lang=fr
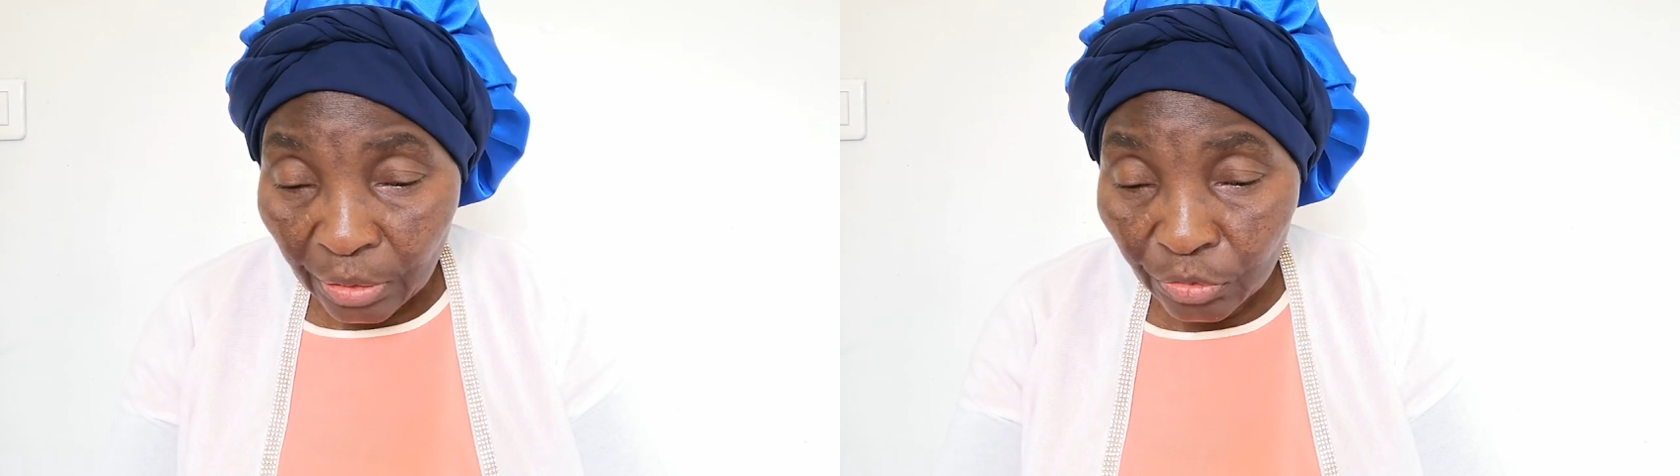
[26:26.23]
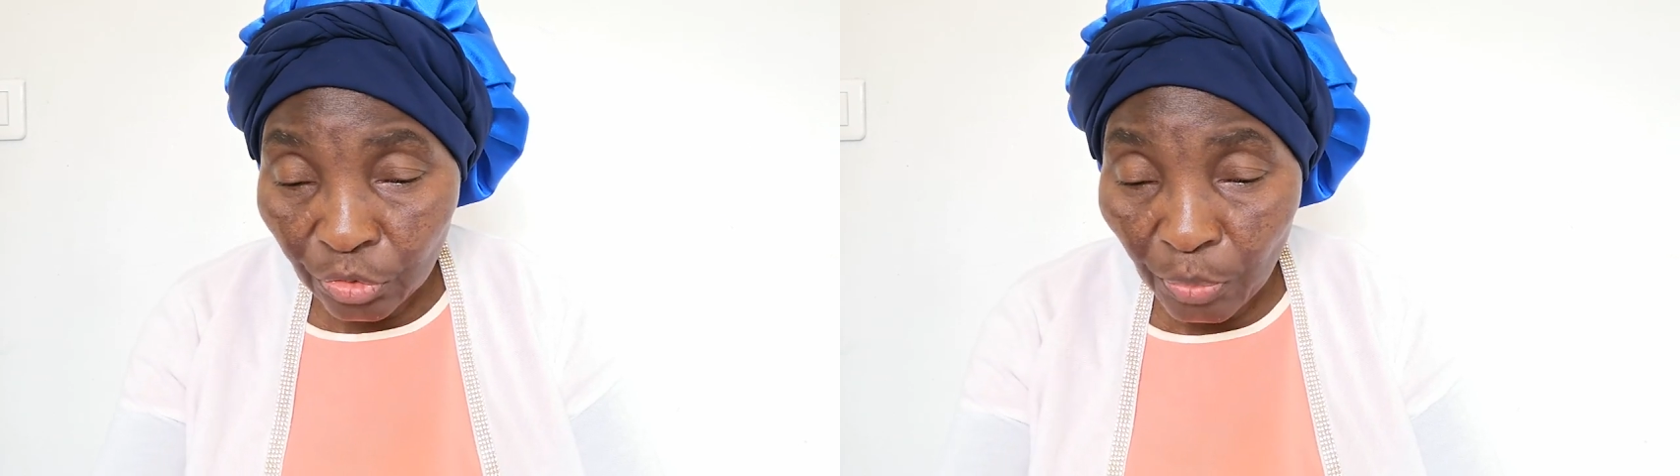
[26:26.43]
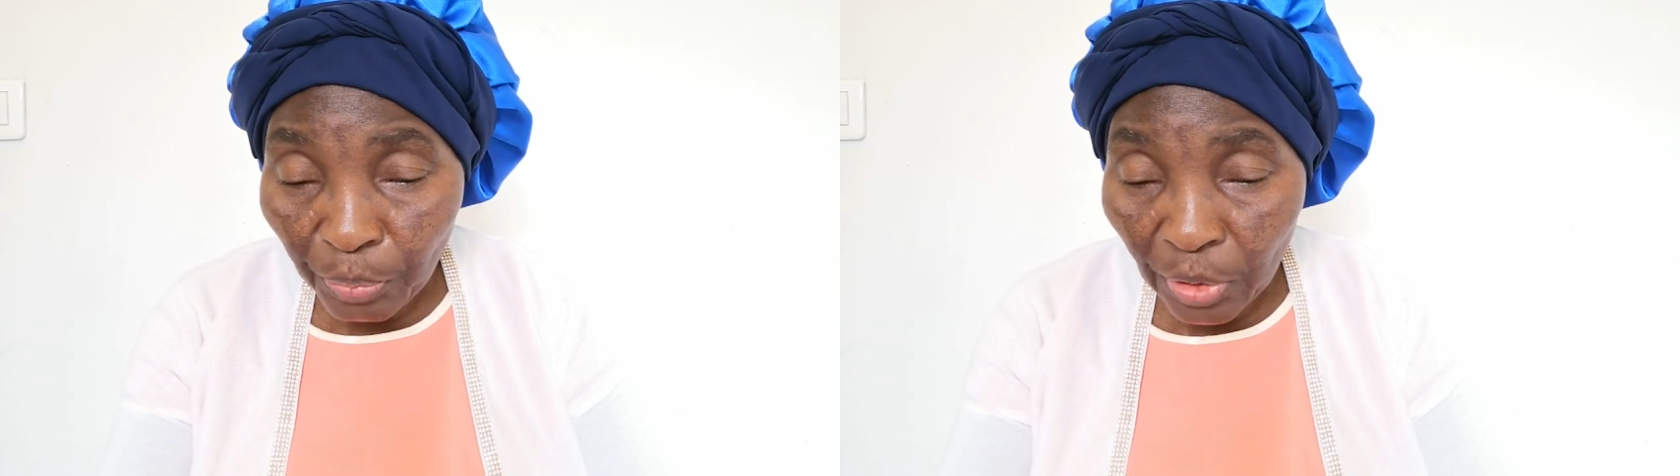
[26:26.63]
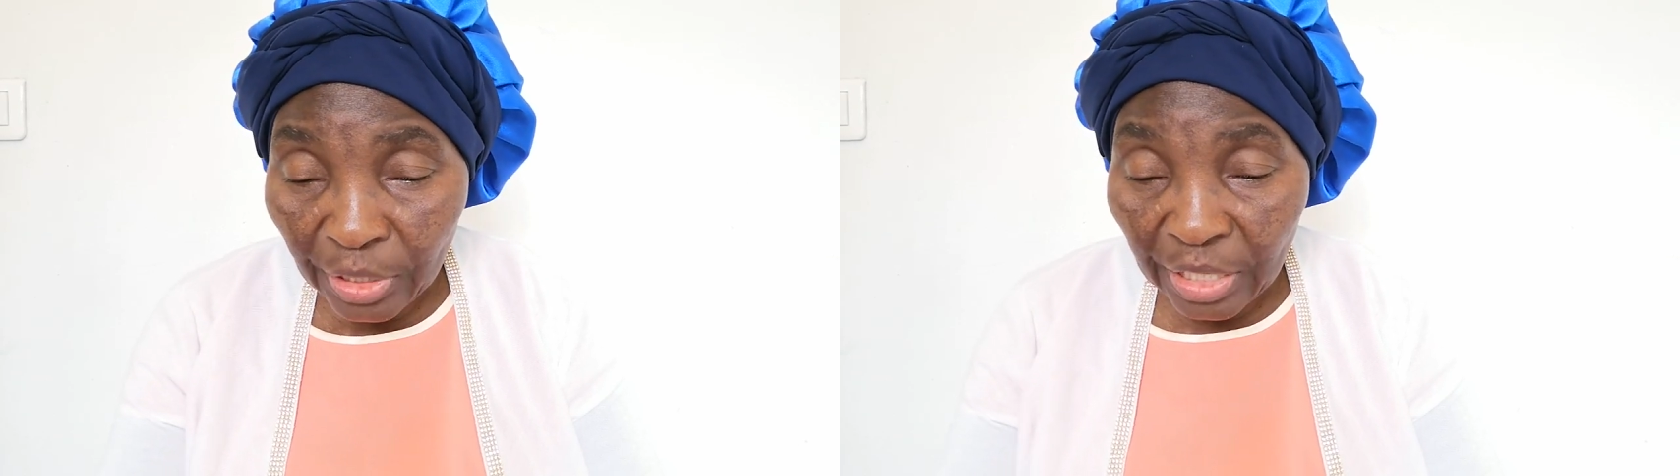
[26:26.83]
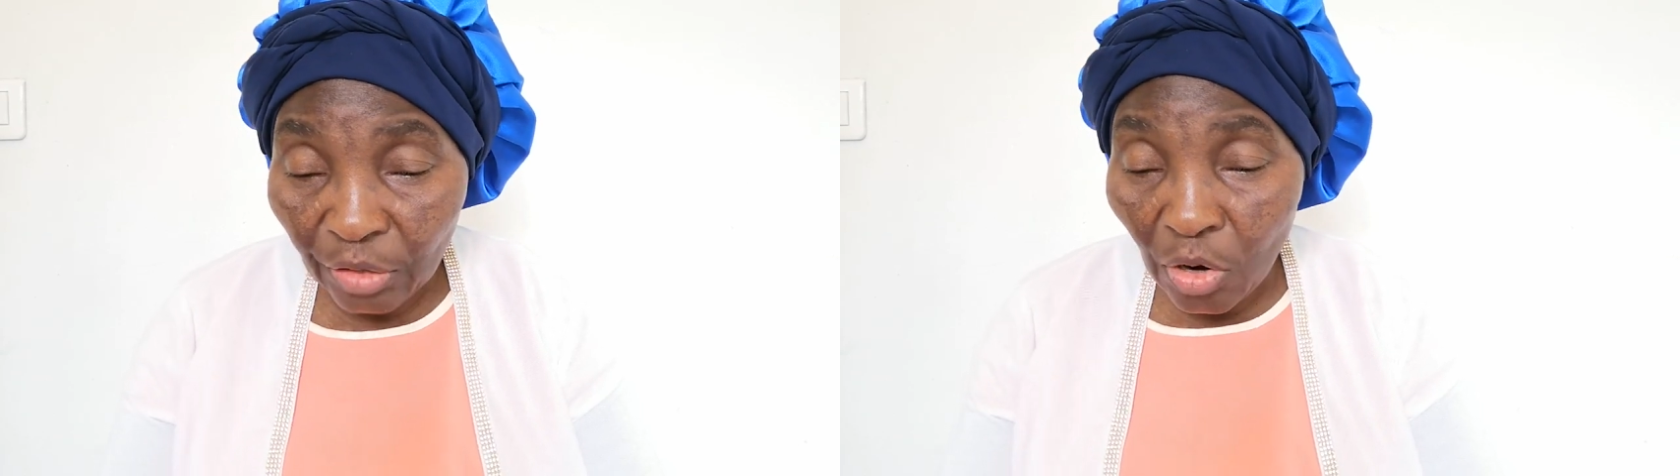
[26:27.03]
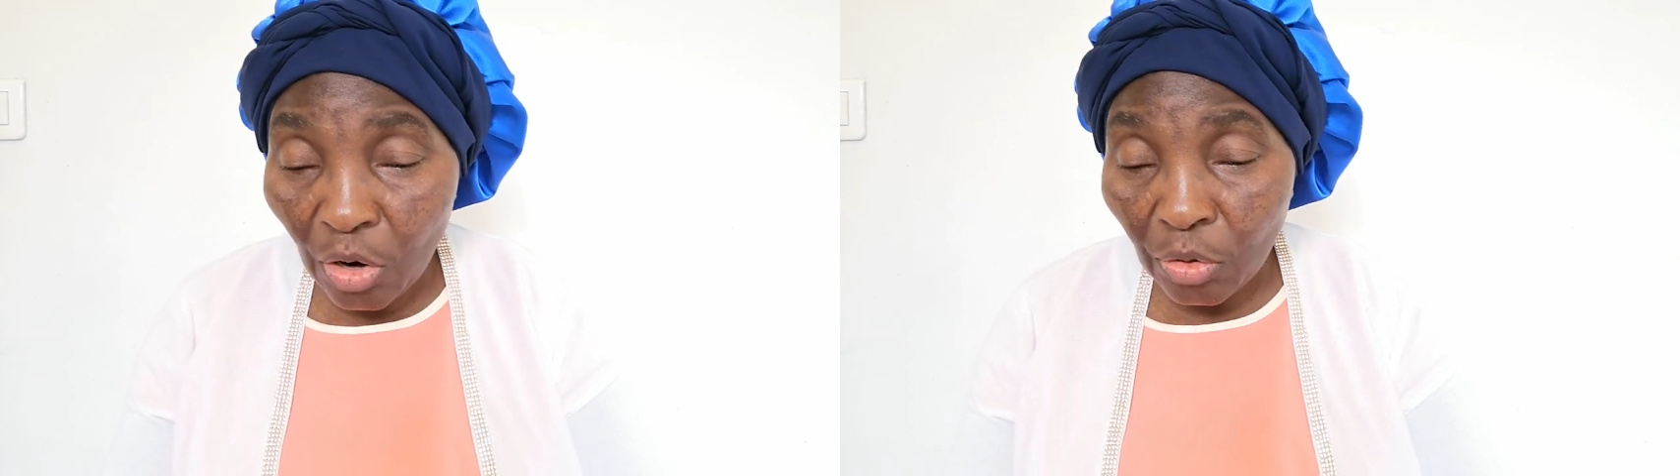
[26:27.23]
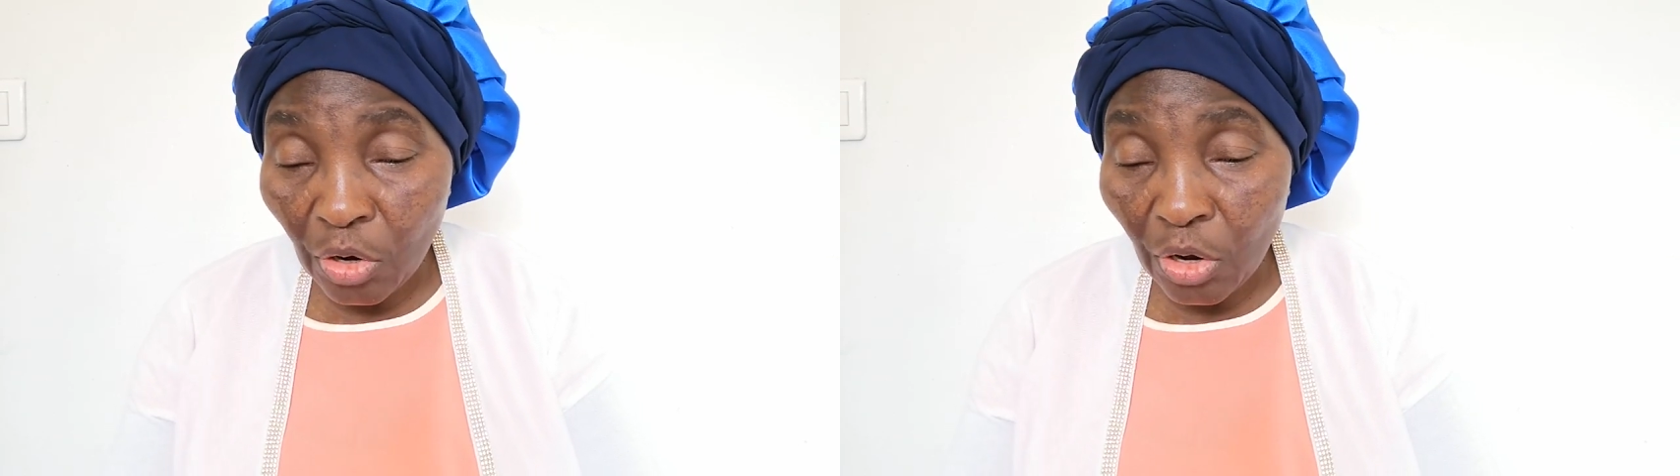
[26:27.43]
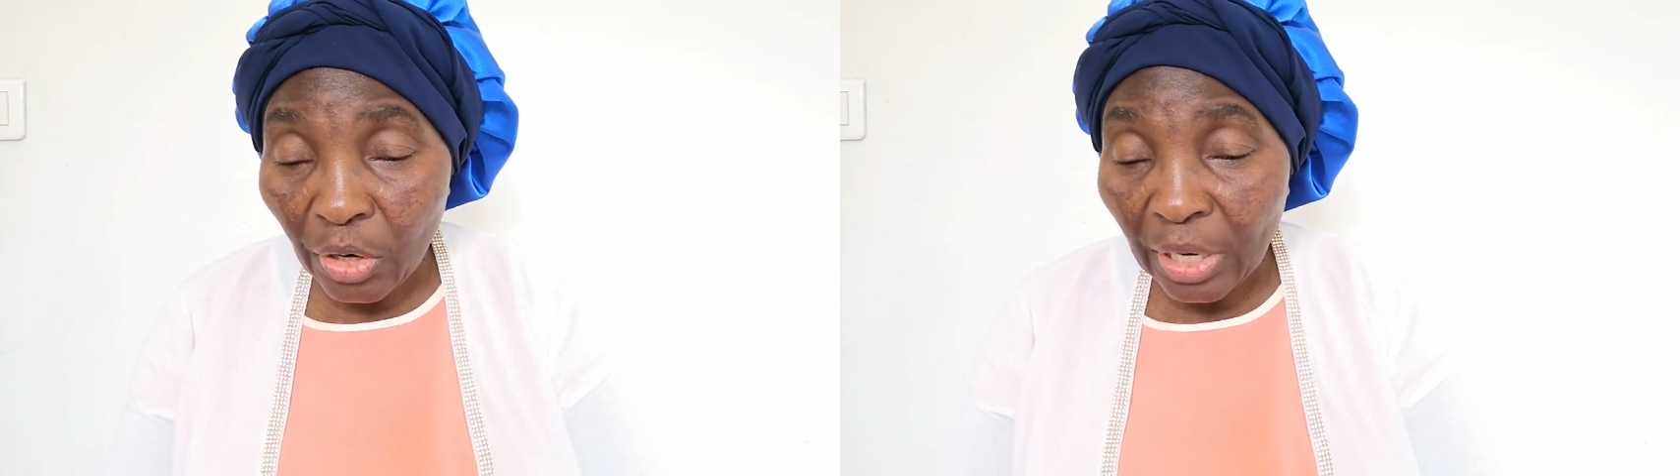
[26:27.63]
je peux lire
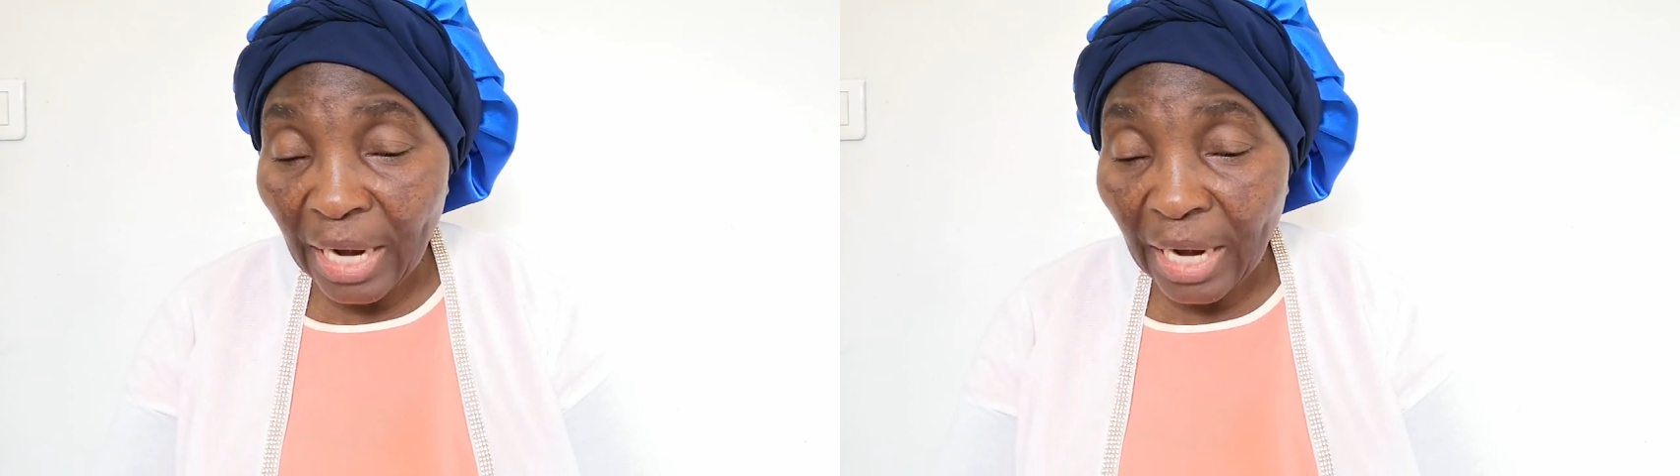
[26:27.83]
encore,